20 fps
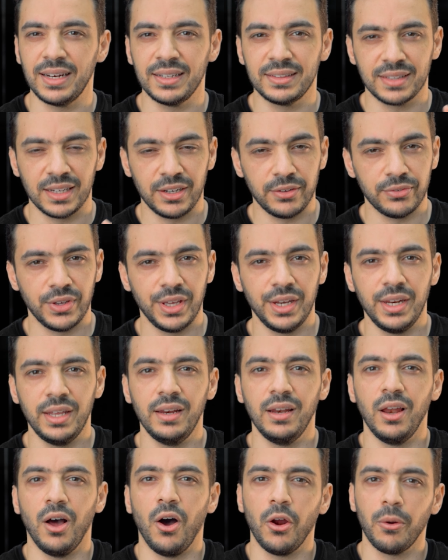3000
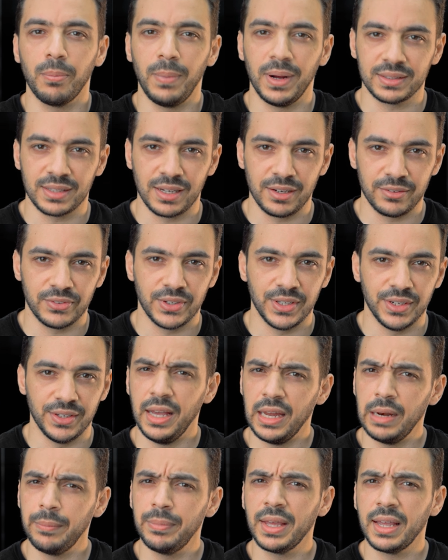جنيه ل 4000 جنيه
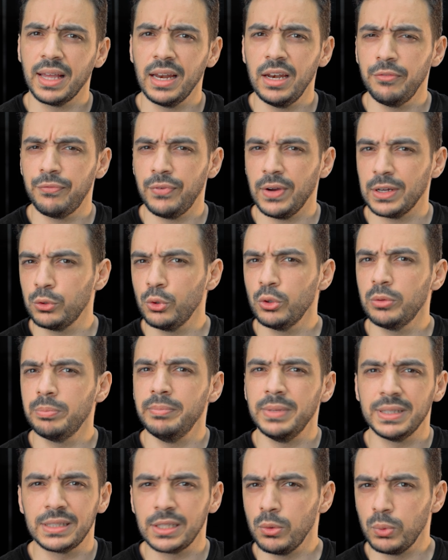يعني بنتكلم في حدود
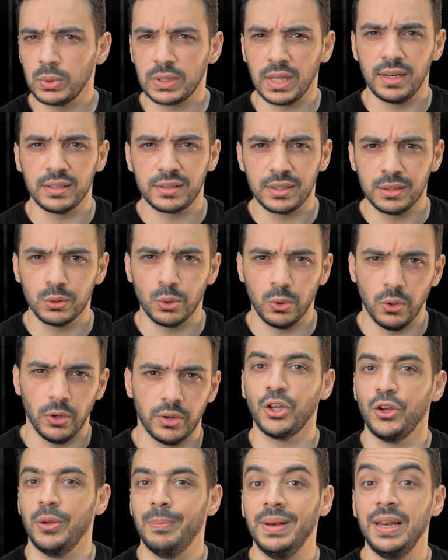230 دولار
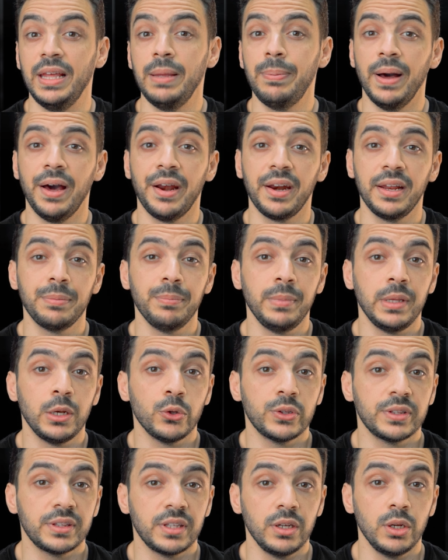طيب ليه بقى الريدمي
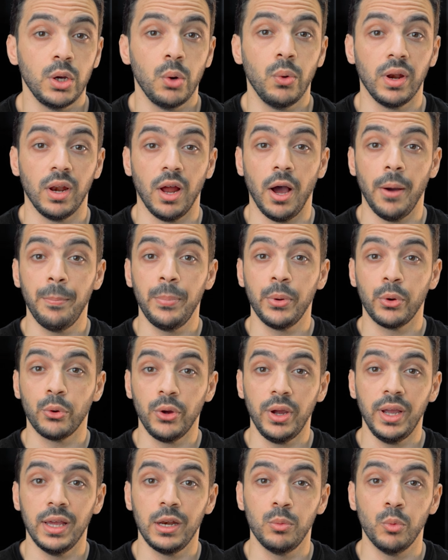نوت 10 هو الاب
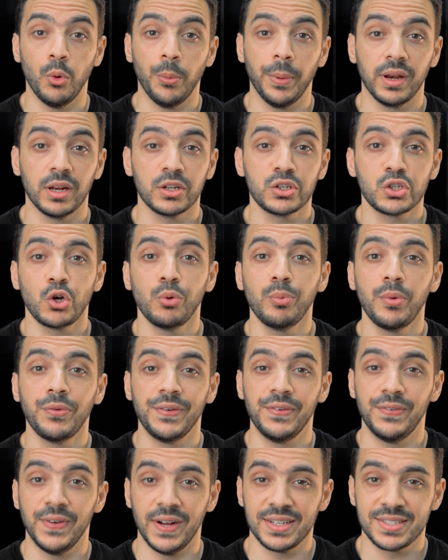الروحي لموبايلات شاومي في
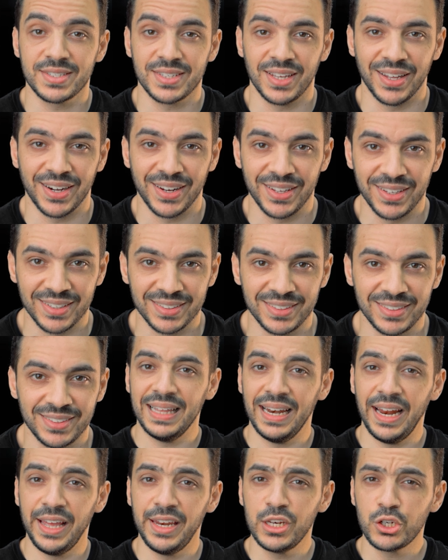الفئه السعريه دي
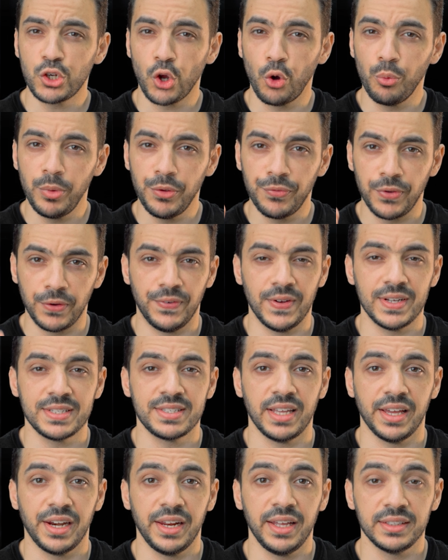ده لان شاومي في الفئه
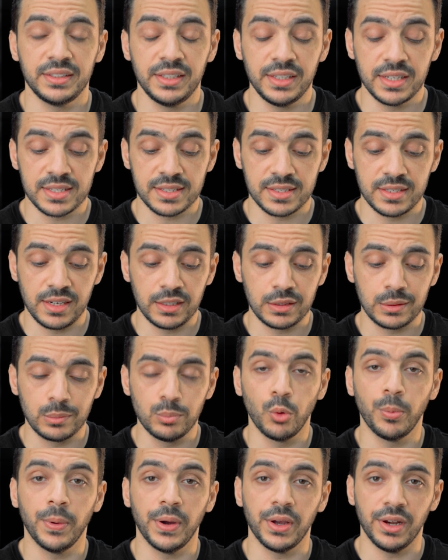السعريه دي نزلت
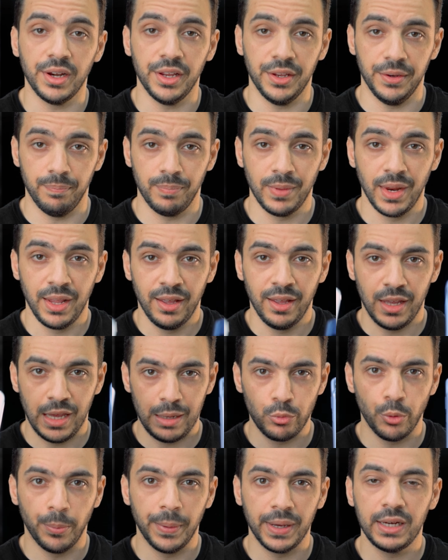موبايلين
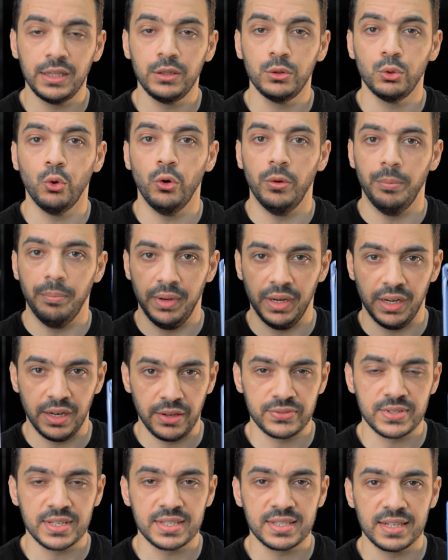الموبايلين دول من
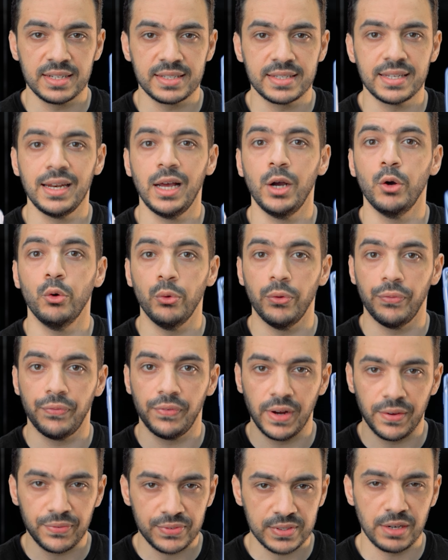نفس السلسلة
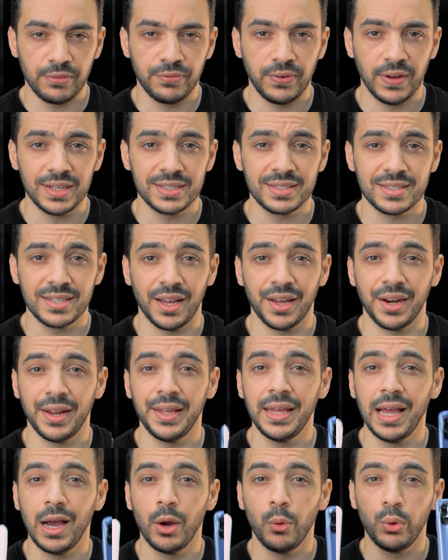وفي نفس الفئة
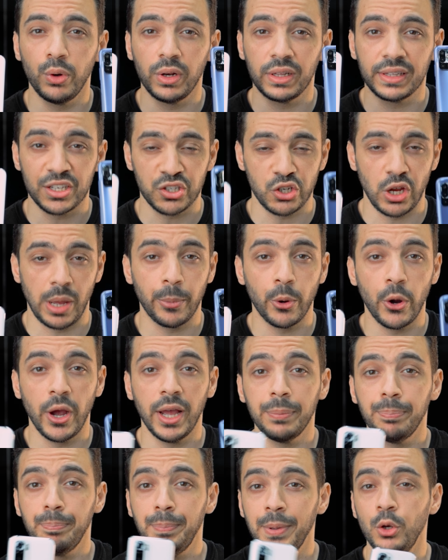السعرية
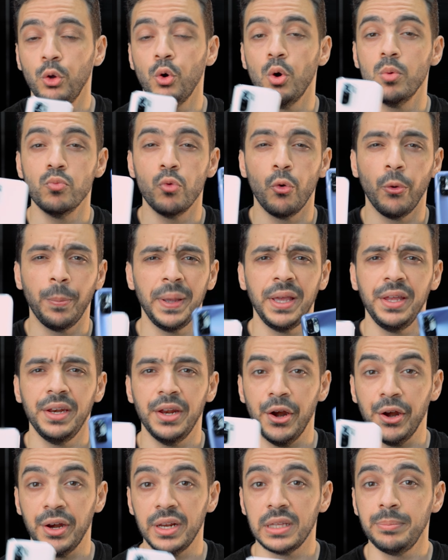والتشابهات بينهم وبين
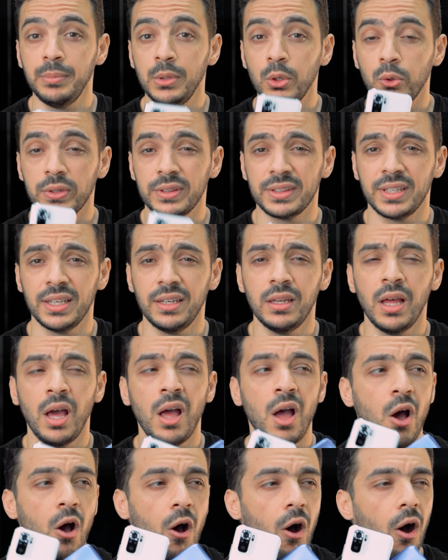الريدمي نوت 10
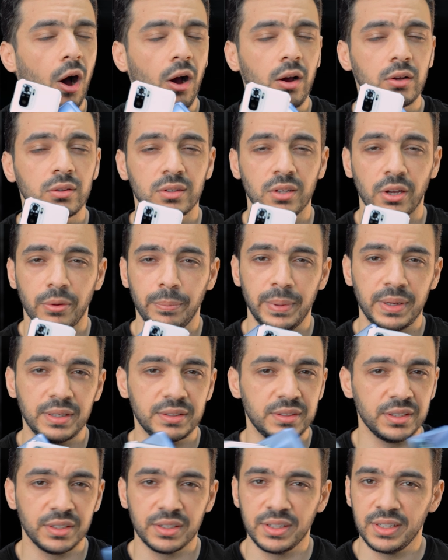اكتر
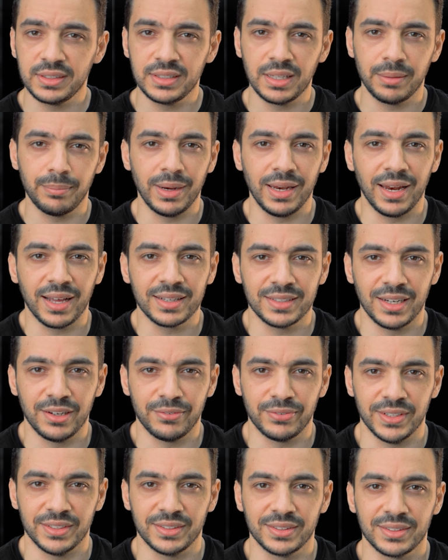بكتير جدا من
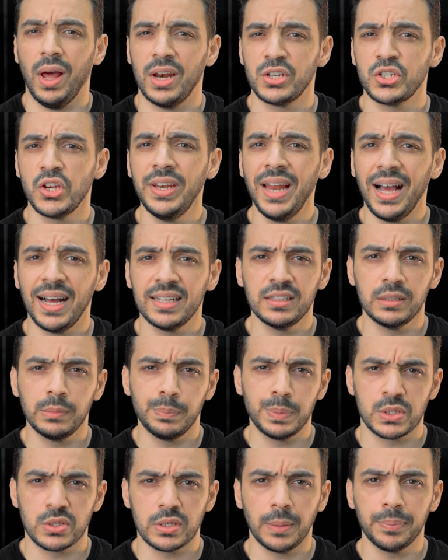الاختلافات وعلشان نحدد
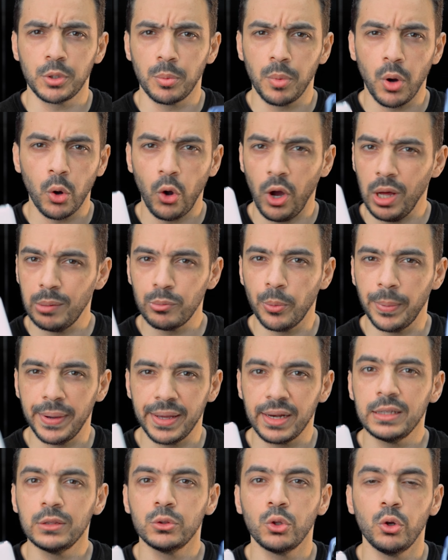بالظبط موقع
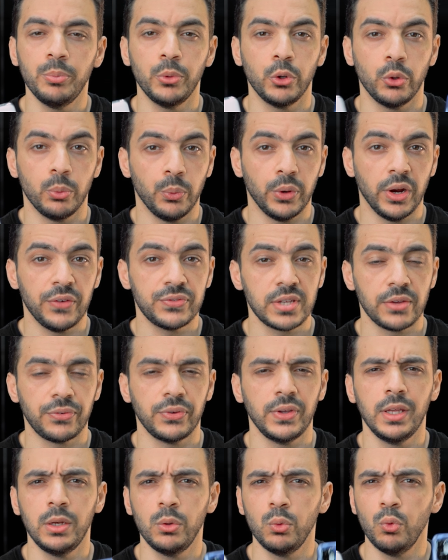الموبايلين دول من المنافسه
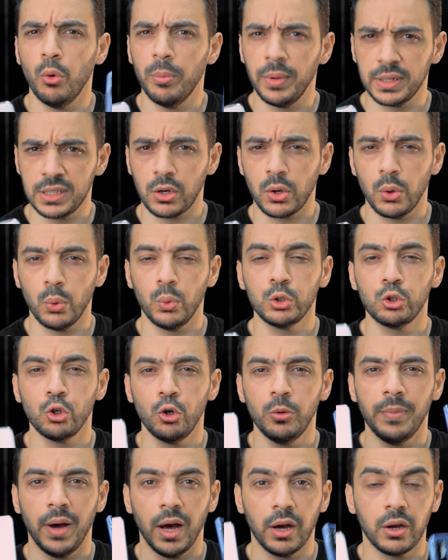فين ومدى
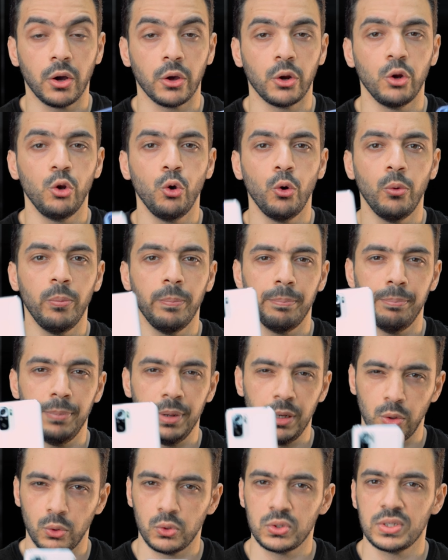قوتهم هنقارنهم
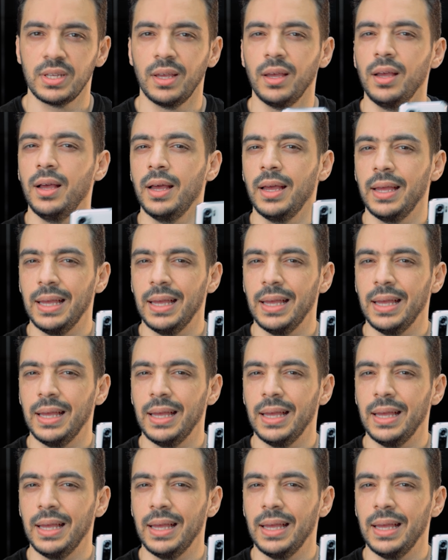بالنسخه